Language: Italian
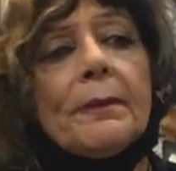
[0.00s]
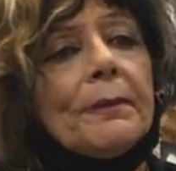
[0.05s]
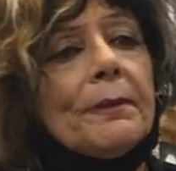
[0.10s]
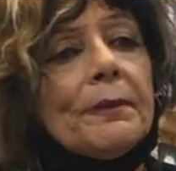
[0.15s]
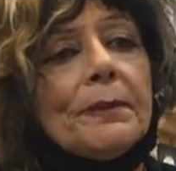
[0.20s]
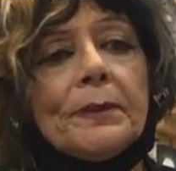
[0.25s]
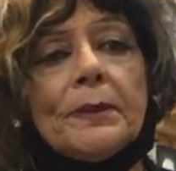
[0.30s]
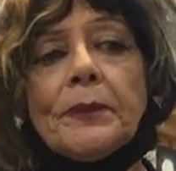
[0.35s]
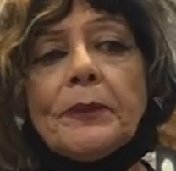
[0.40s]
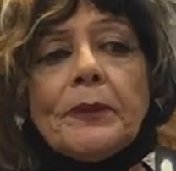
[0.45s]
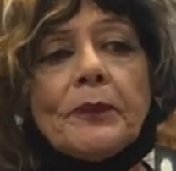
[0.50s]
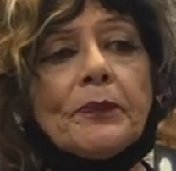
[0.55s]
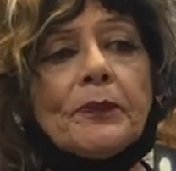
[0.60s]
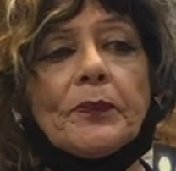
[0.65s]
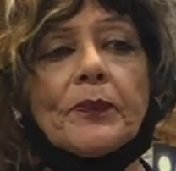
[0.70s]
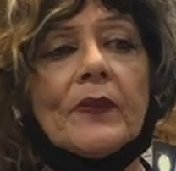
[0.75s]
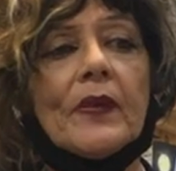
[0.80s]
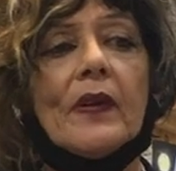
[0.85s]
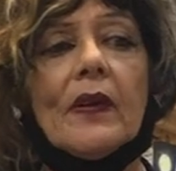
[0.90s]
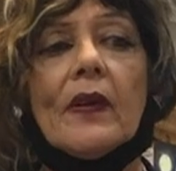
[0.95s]
Mh,
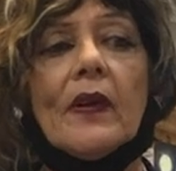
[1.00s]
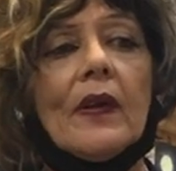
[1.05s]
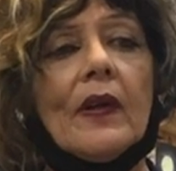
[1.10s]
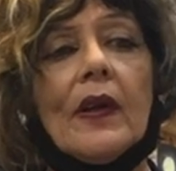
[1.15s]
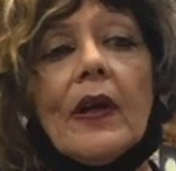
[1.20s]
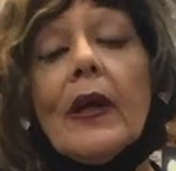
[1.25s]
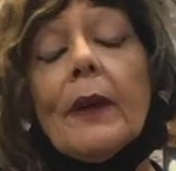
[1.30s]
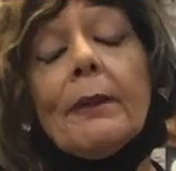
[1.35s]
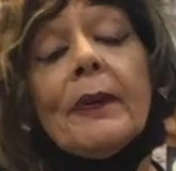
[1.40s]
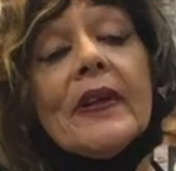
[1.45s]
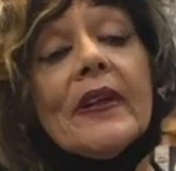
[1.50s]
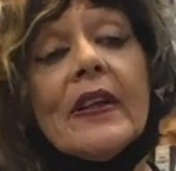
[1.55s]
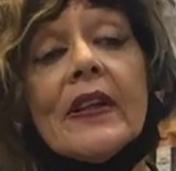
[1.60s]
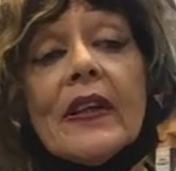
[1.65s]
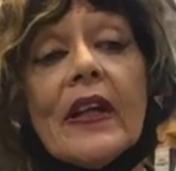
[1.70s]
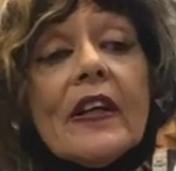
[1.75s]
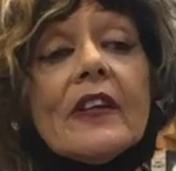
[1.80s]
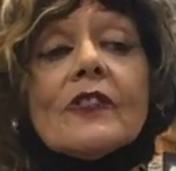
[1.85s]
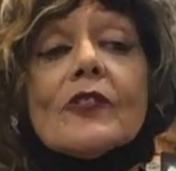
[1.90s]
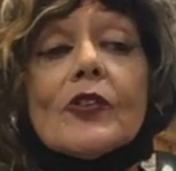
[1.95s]
e per il
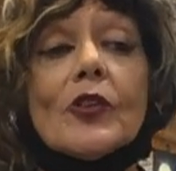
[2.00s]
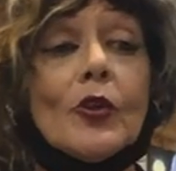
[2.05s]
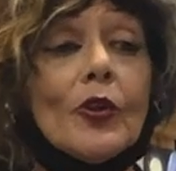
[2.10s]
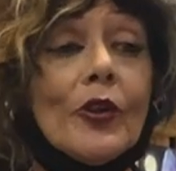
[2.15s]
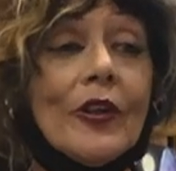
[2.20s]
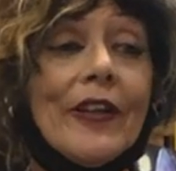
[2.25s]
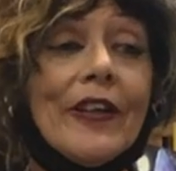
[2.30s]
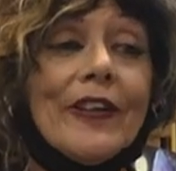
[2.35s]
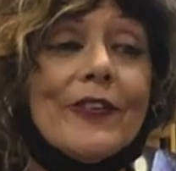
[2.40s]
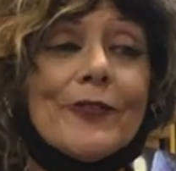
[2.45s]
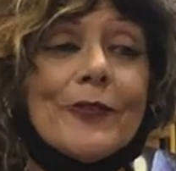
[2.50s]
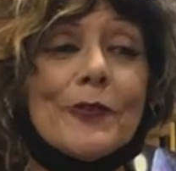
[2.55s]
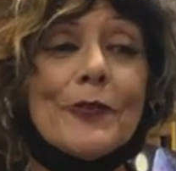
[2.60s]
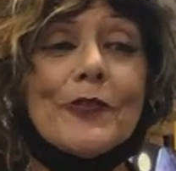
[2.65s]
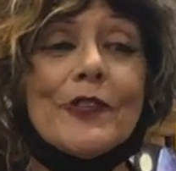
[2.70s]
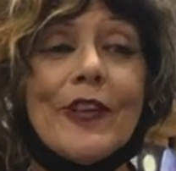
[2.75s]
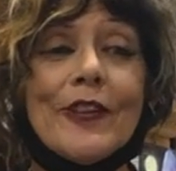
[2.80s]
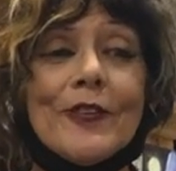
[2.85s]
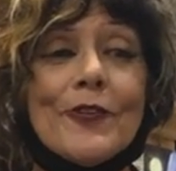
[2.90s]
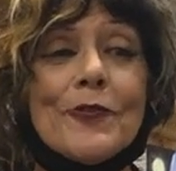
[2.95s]
resto eh, sono
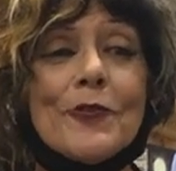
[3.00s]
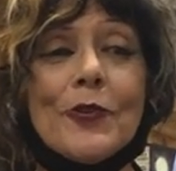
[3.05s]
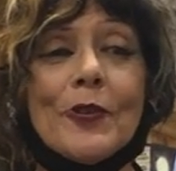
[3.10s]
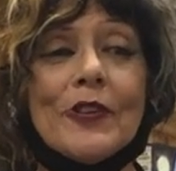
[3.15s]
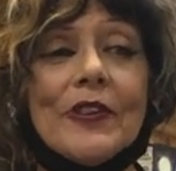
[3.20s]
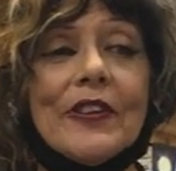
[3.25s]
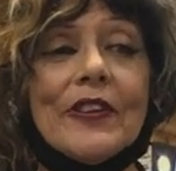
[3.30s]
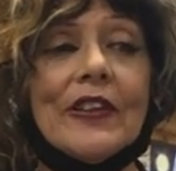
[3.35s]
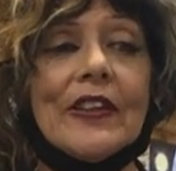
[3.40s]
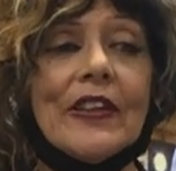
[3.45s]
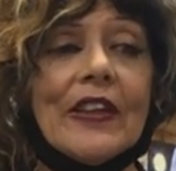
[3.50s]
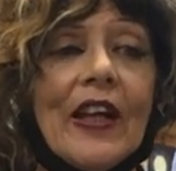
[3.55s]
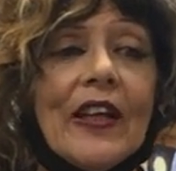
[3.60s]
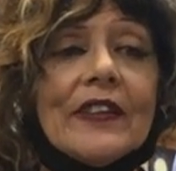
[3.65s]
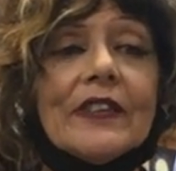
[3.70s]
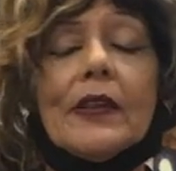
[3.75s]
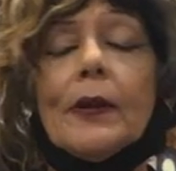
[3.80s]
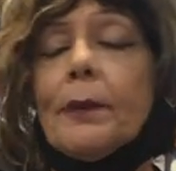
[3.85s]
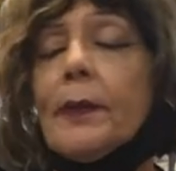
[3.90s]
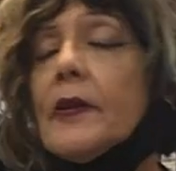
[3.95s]
stati giorni di
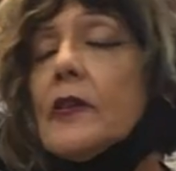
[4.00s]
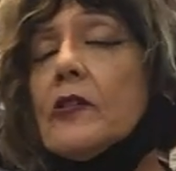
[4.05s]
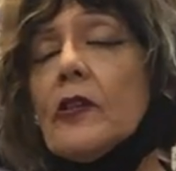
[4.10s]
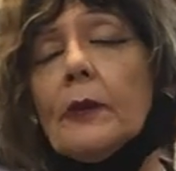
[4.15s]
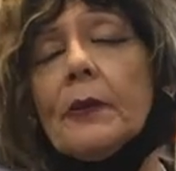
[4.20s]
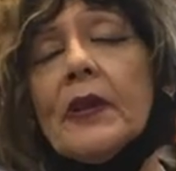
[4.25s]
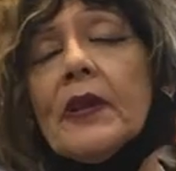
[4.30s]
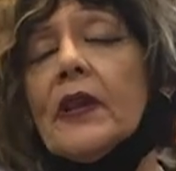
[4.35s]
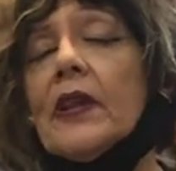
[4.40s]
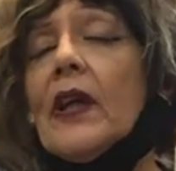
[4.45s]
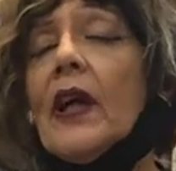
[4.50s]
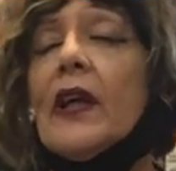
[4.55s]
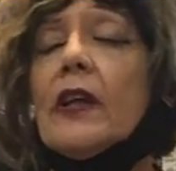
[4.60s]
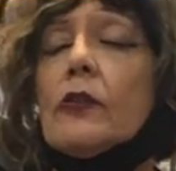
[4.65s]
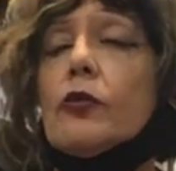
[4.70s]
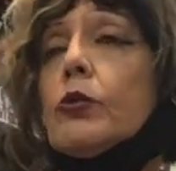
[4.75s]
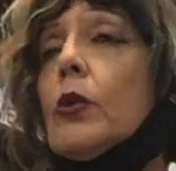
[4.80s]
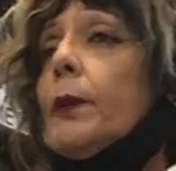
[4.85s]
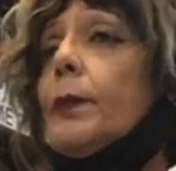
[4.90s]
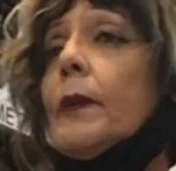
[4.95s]
grandi ripensamenti
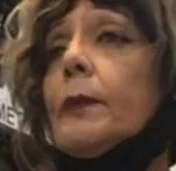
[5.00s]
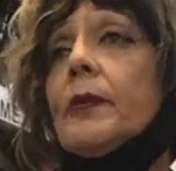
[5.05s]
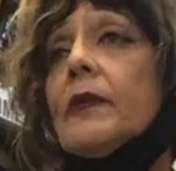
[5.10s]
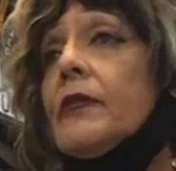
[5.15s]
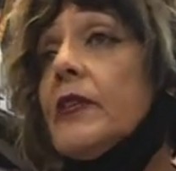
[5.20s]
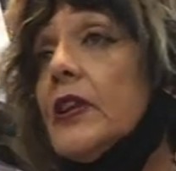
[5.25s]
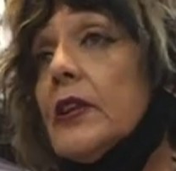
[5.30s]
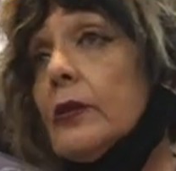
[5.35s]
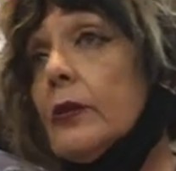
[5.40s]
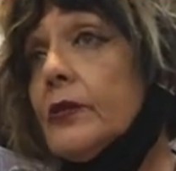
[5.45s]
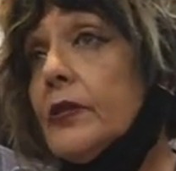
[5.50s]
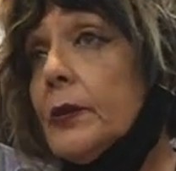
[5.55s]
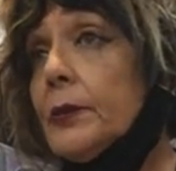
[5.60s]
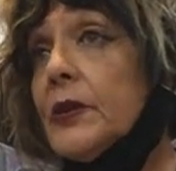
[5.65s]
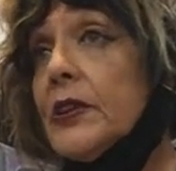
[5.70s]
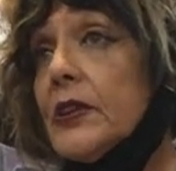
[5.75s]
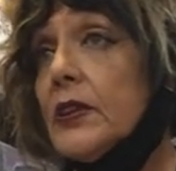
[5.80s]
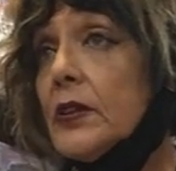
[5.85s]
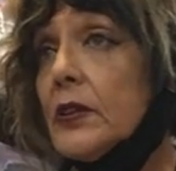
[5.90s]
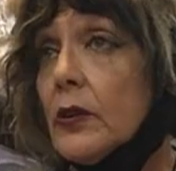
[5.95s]
anche sulla propria vita,
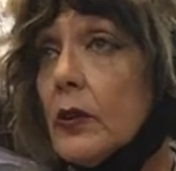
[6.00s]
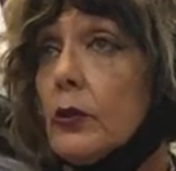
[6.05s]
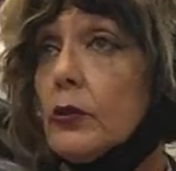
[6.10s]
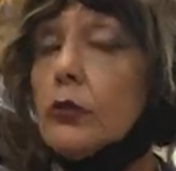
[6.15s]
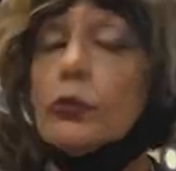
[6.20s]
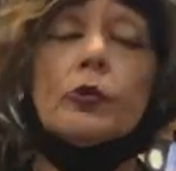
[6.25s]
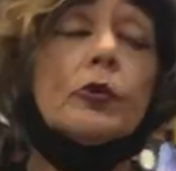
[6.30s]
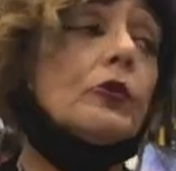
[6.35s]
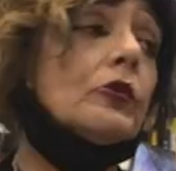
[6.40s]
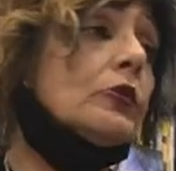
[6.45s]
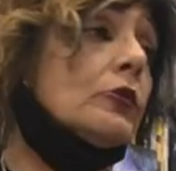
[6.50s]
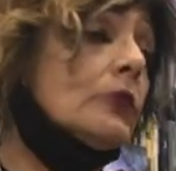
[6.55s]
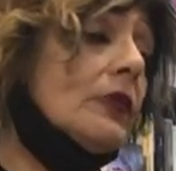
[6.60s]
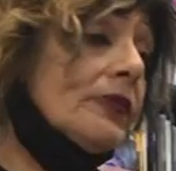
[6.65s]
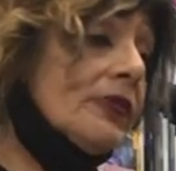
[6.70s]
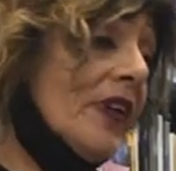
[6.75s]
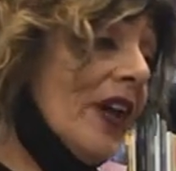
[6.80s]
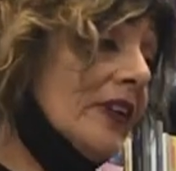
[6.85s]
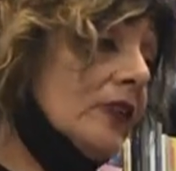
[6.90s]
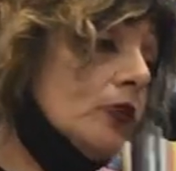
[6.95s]
ovviamente, no? su quello che uno ha
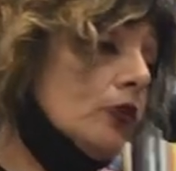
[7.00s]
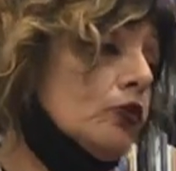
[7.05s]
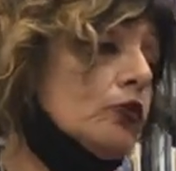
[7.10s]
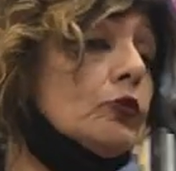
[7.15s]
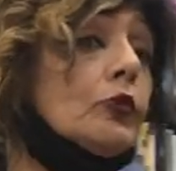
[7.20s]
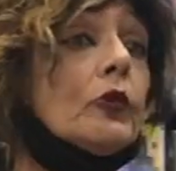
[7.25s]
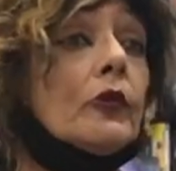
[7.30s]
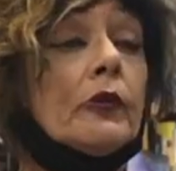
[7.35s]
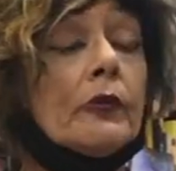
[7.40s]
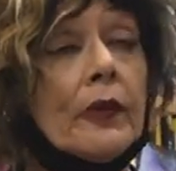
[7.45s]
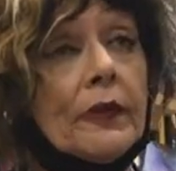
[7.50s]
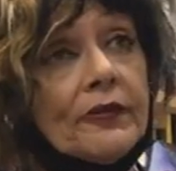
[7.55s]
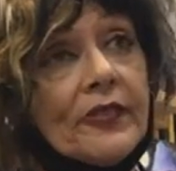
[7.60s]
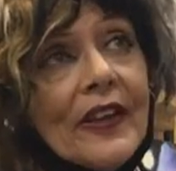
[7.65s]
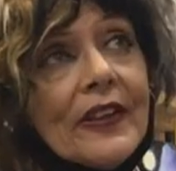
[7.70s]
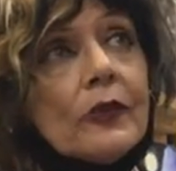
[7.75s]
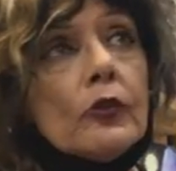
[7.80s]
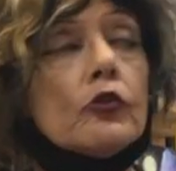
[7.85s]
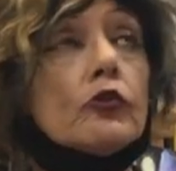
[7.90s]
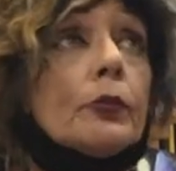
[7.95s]
fatto, su quello che uno ha
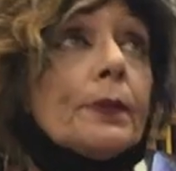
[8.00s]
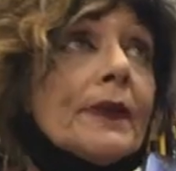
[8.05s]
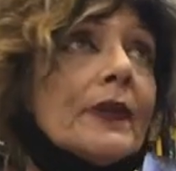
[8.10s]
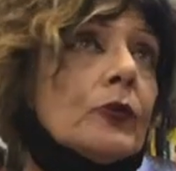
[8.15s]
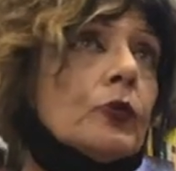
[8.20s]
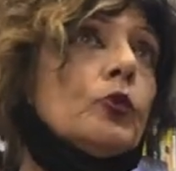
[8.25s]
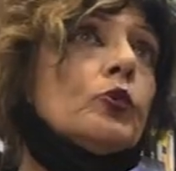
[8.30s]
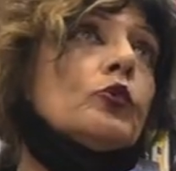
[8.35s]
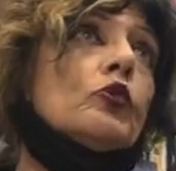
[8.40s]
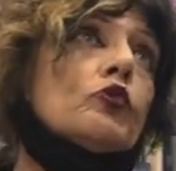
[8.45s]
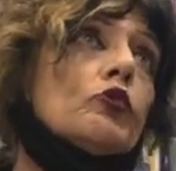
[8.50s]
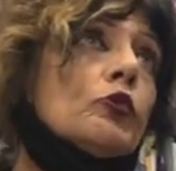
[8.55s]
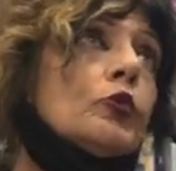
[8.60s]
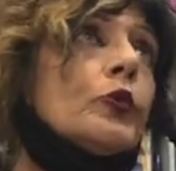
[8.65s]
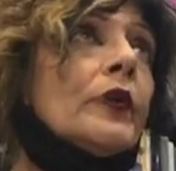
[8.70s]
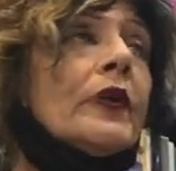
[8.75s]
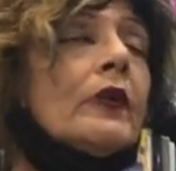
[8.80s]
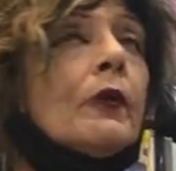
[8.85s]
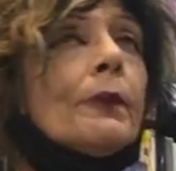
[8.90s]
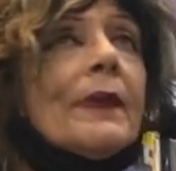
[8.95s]
fatto, soprattutto su
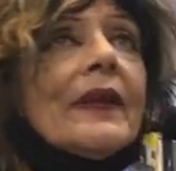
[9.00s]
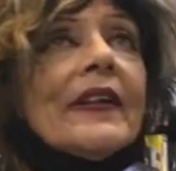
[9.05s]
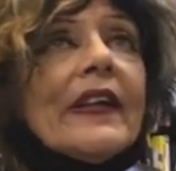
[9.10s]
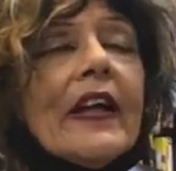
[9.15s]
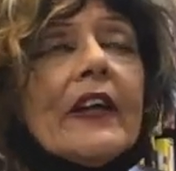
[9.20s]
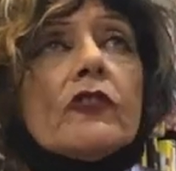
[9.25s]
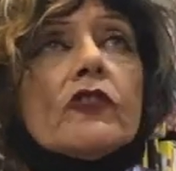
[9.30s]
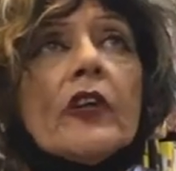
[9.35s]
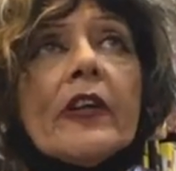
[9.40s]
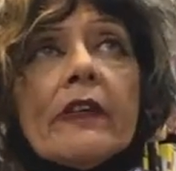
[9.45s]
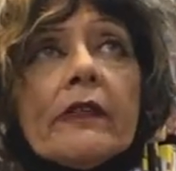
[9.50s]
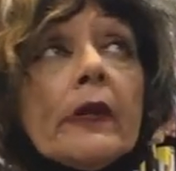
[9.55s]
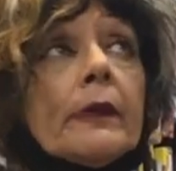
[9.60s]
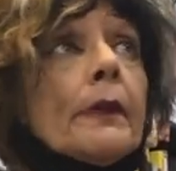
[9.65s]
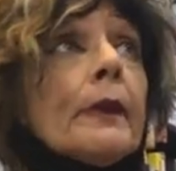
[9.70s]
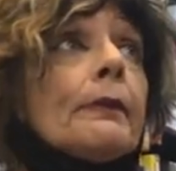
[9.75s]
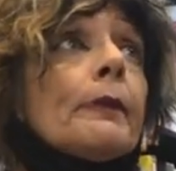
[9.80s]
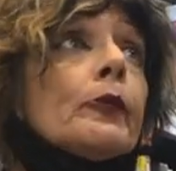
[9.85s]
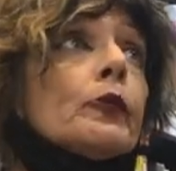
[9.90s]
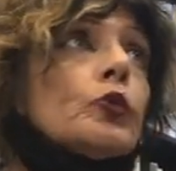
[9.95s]
quello, mannaggia, che
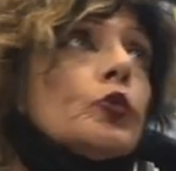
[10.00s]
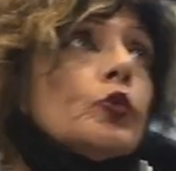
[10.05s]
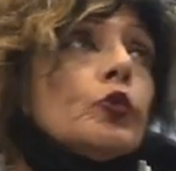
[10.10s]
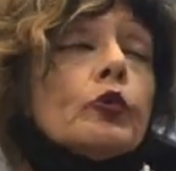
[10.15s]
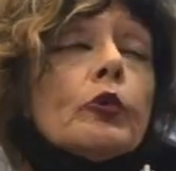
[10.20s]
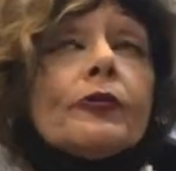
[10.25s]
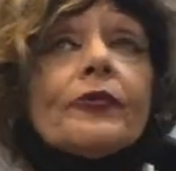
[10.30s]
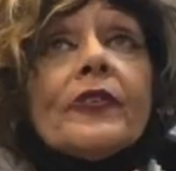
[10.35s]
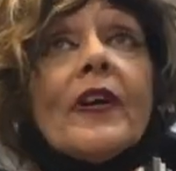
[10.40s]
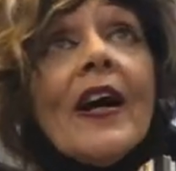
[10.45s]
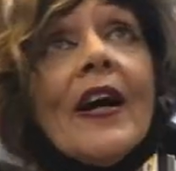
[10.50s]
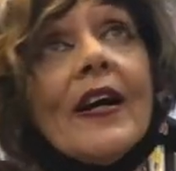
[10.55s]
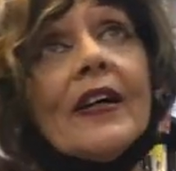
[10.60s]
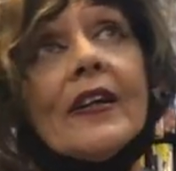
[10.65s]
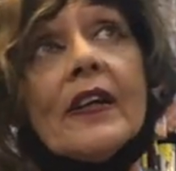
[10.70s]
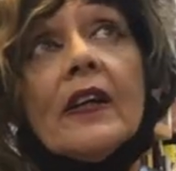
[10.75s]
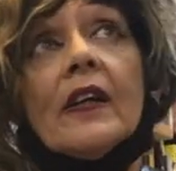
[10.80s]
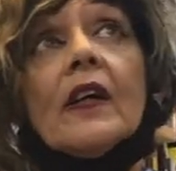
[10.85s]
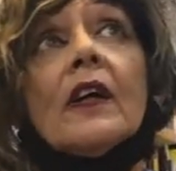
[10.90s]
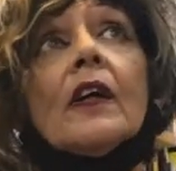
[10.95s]
avrebbe potuto
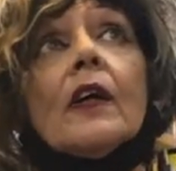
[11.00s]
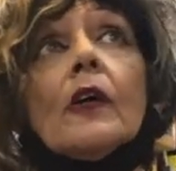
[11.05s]
fare